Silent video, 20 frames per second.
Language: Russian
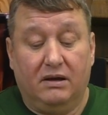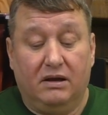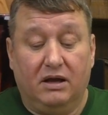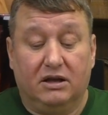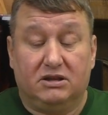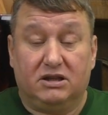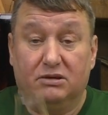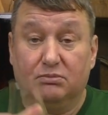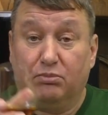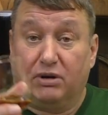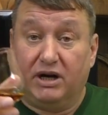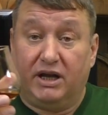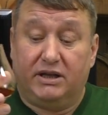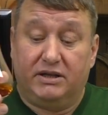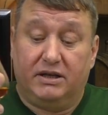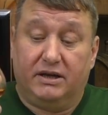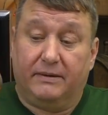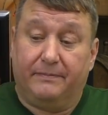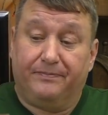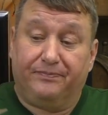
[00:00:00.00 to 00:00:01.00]
этот
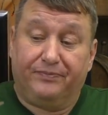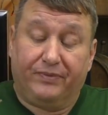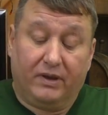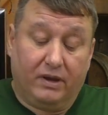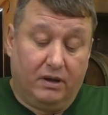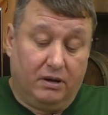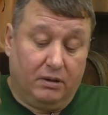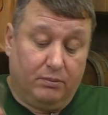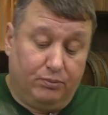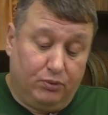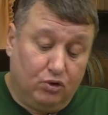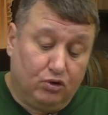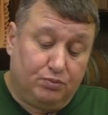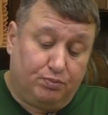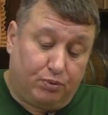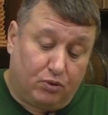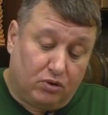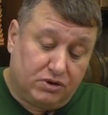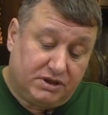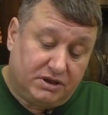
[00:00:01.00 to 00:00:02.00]
бренди
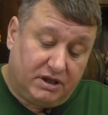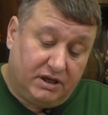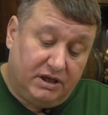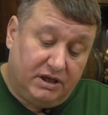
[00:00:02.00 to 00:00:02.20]
пьют просто